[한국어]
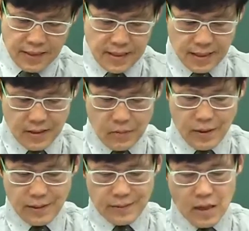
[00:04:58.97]
자
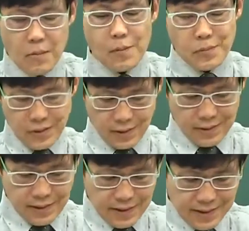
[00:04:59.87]
그러면
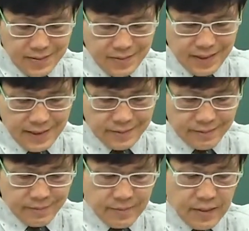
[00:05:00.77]
1번부터 들어가겠습니다.
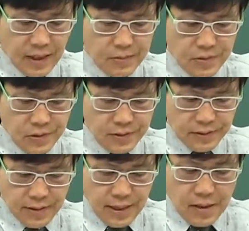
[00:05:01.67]
다음
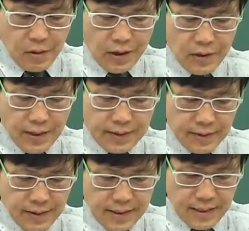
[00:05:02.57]
중 괄호 안에
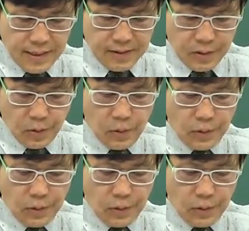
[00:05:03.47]
들어갈 사항으로